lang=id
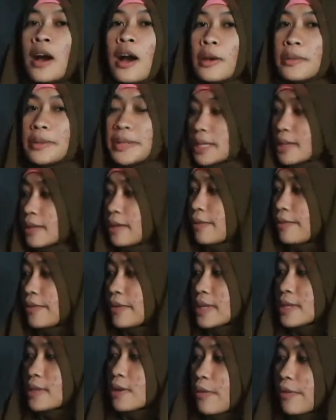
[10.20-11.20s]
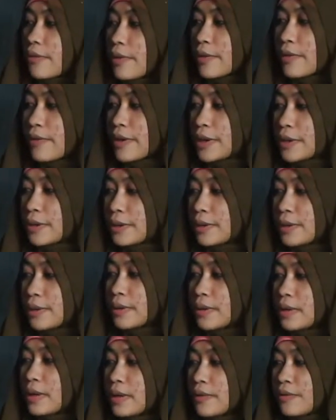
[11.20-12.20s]
Objective First Overview
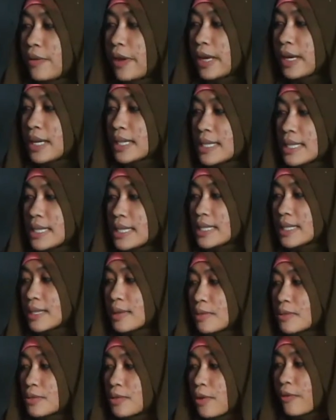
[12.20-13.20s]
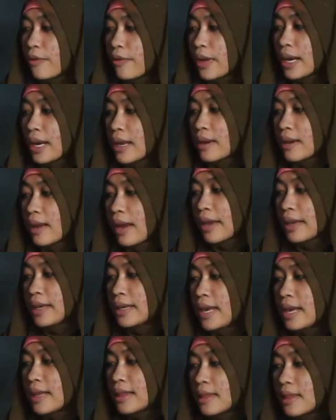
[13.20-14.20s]
define the system software and
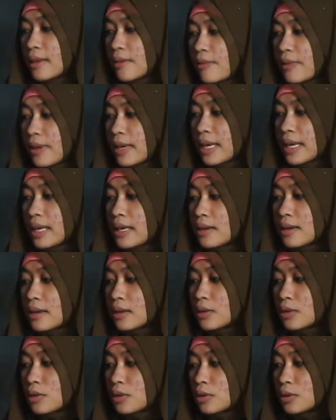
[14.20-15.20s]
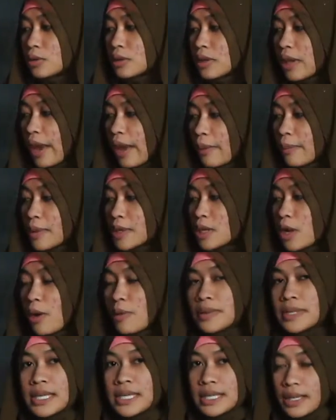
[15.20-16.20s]
identify the two types
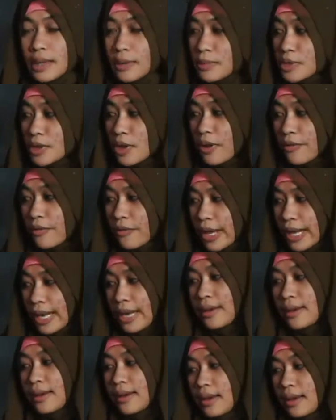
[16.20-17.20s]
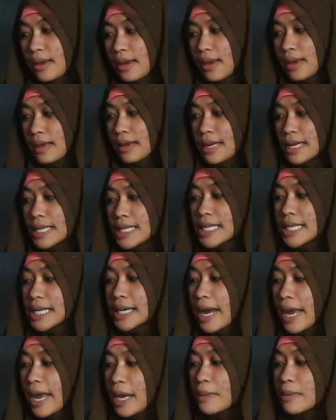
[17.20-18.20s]
of system software.
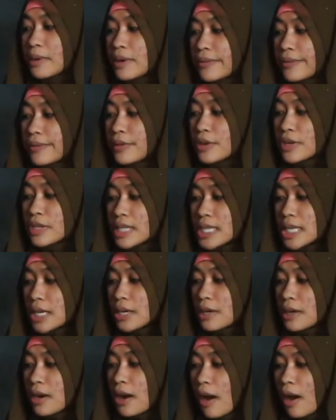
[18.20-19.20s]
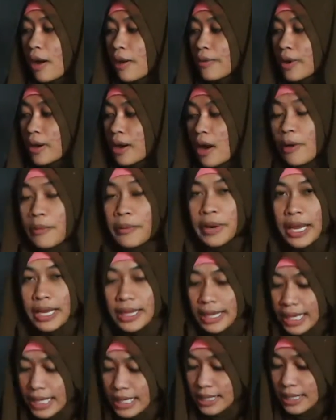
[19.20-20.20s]
Describe the function of
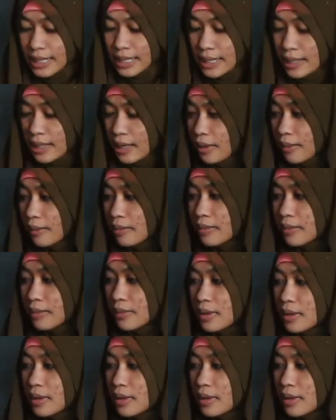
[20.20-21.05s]
operating system.